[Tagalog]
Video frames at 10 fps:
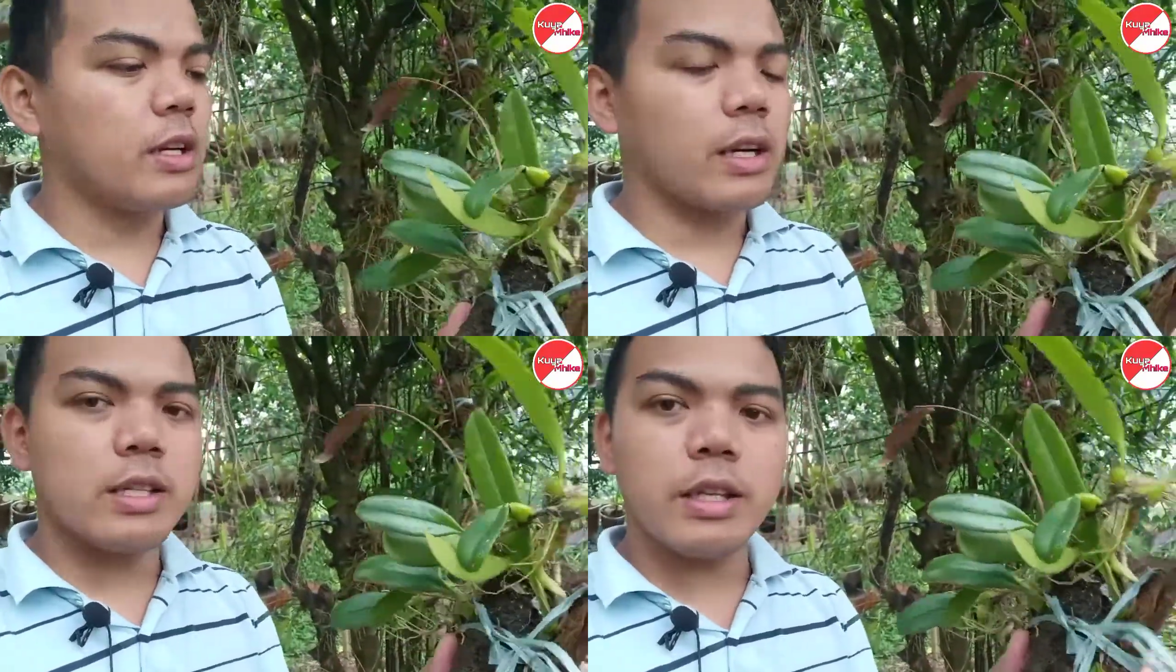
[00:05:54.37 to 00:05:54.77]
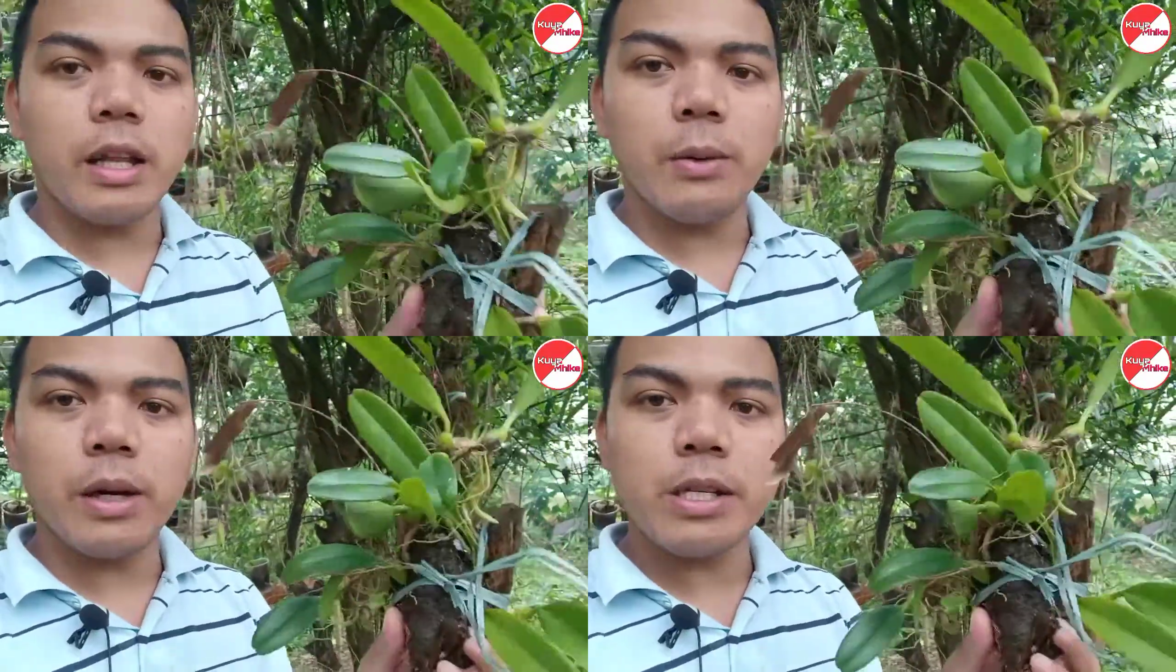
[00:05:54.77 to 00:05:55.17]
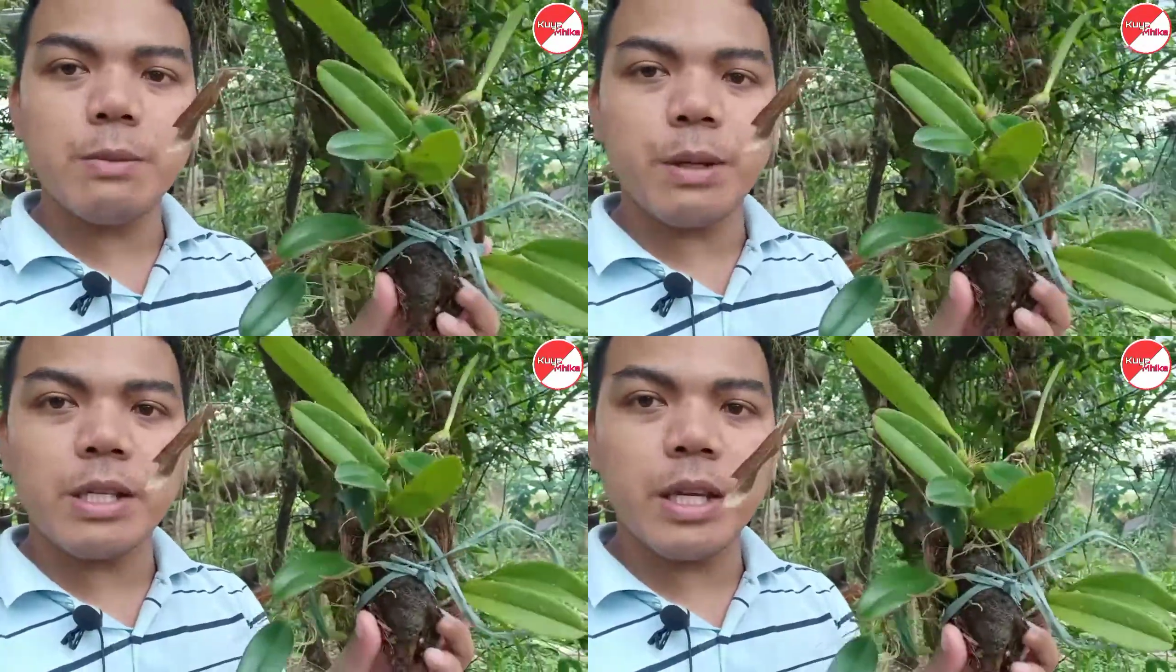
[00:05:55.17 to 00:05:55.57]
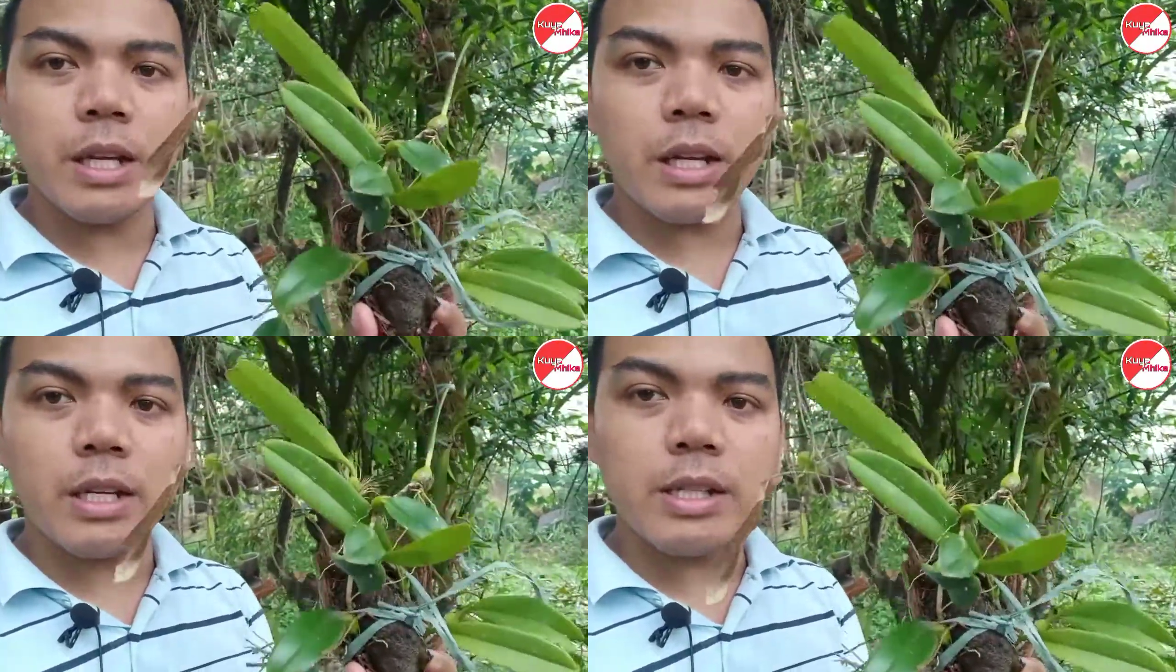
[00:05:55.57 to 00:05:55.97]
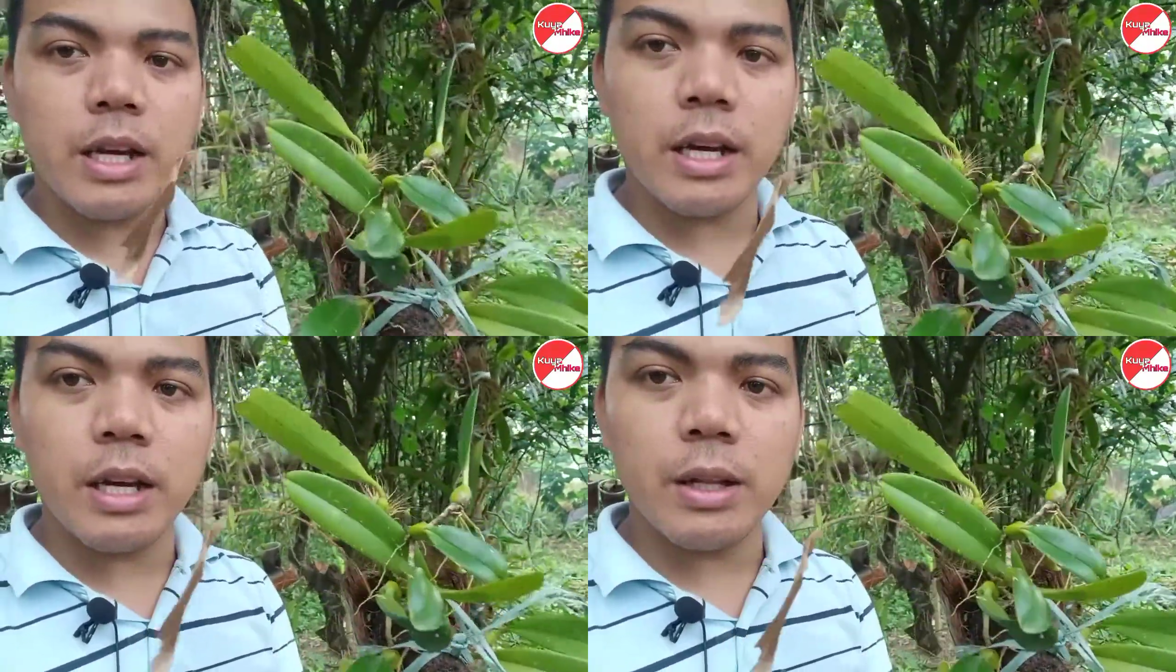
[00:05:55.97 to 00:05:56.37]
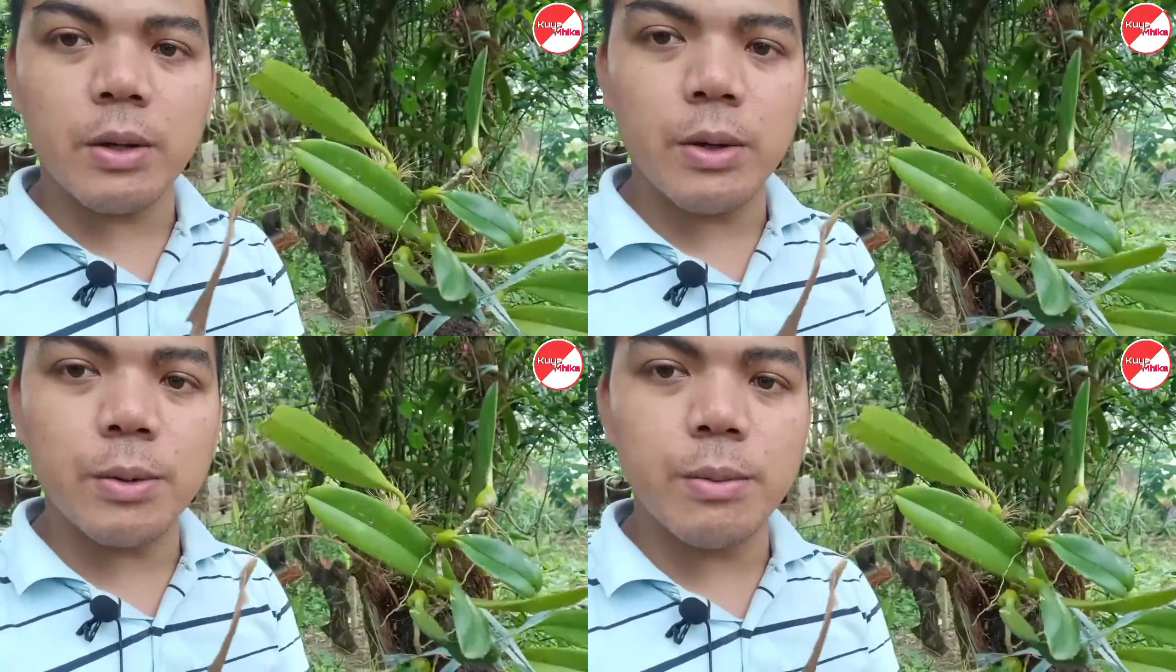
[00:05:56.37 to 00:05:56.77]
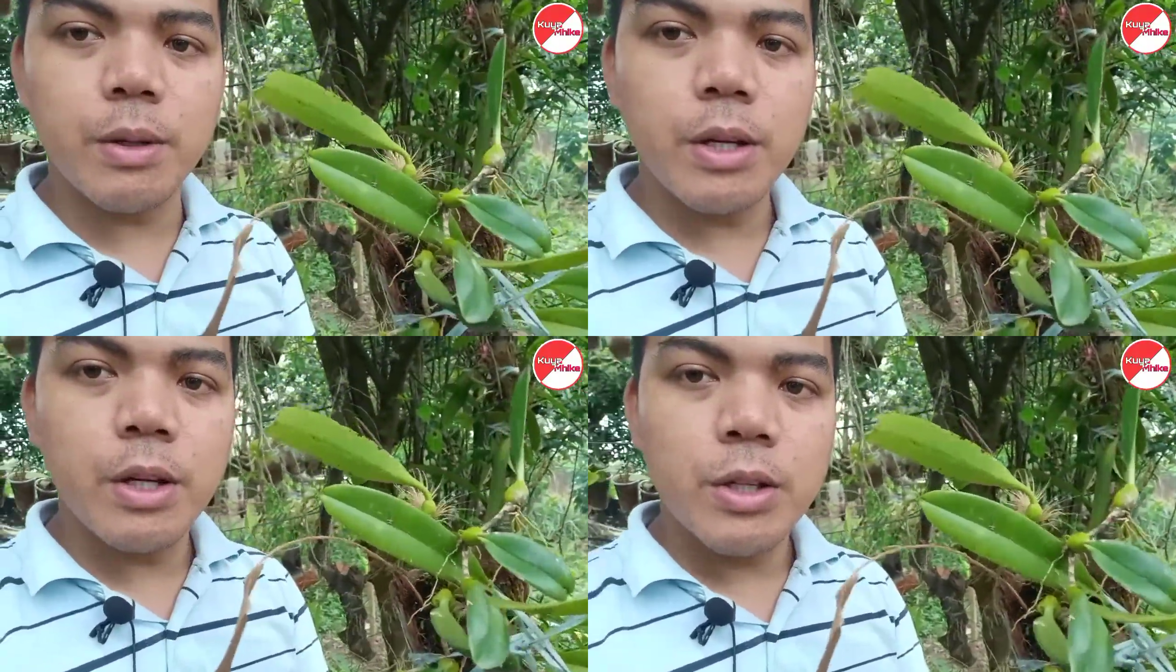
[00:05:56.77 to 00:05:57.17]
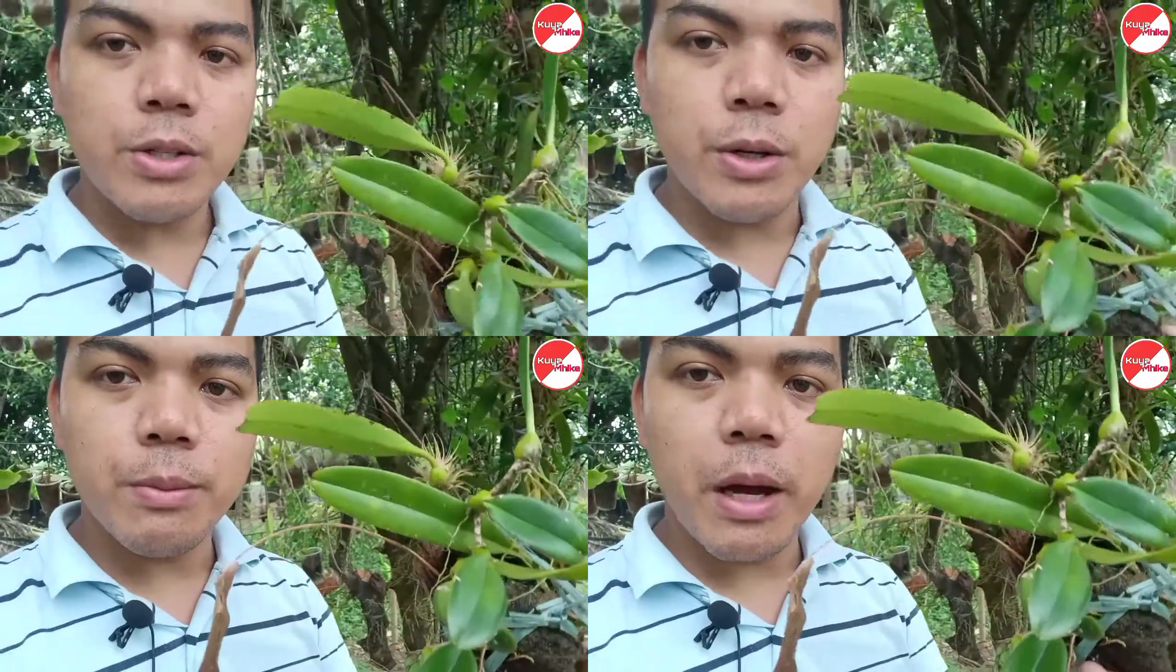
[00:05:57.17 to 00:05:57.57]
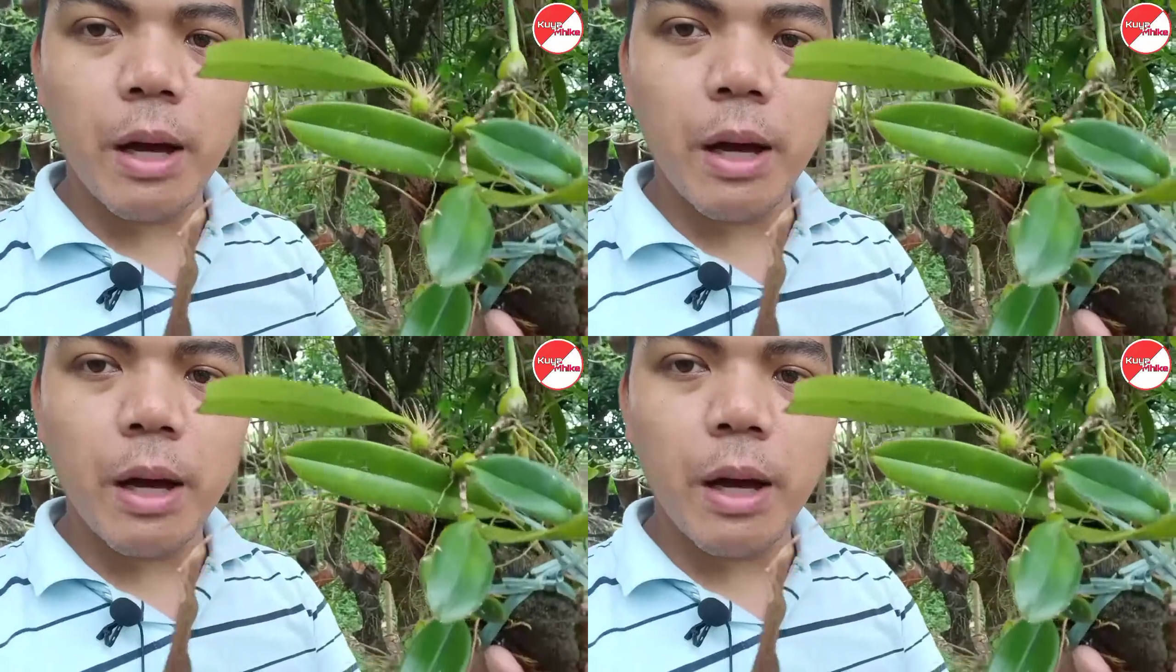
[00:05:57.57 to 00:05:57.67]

kasi dalawang species ang nasa loob. So yung